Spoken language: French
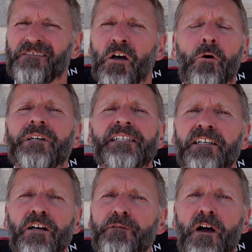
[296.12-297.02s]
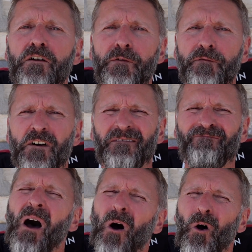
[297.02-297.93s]
Donc, les écoles francophones
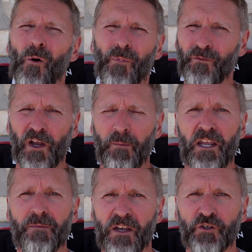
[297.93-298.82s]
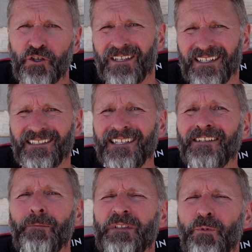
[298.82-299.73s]
n'ont pas vraiment émergé. Il
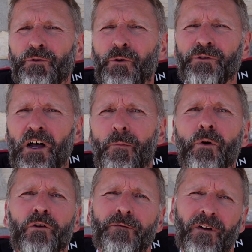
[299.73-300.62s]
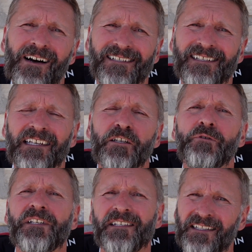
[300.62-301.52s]
était un petit peu trop tard pour que le français
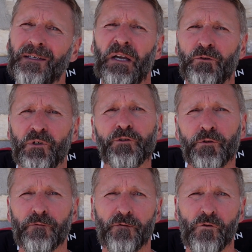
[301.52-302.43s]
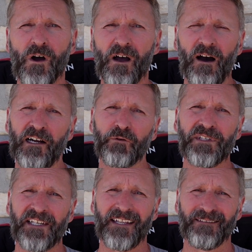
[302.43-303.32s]
réussisse à s'épanouir de nouveau en
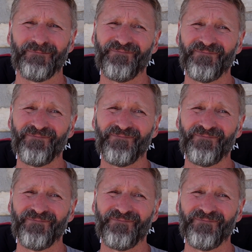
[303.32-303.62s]
Louisiane.